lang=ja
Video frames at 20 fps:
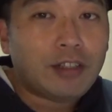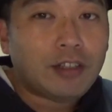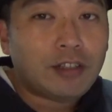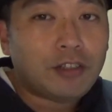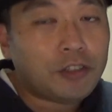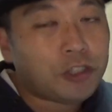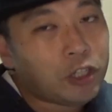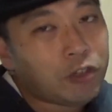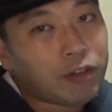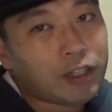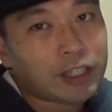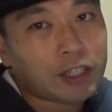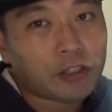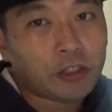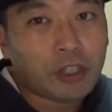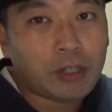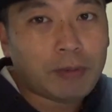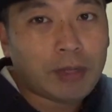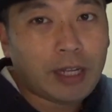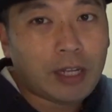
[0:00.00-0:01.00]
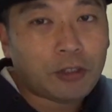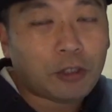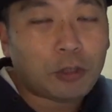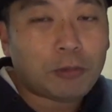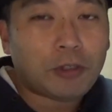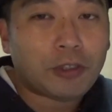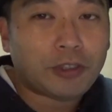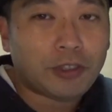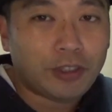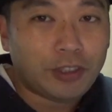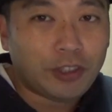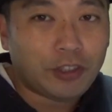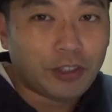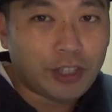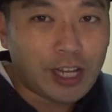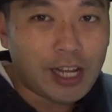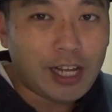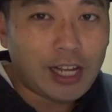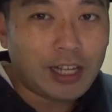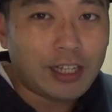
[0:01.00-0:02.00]
次は例えば、ともくんと
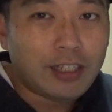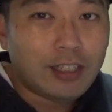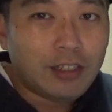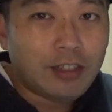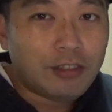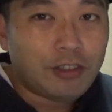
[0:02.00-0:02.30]
か、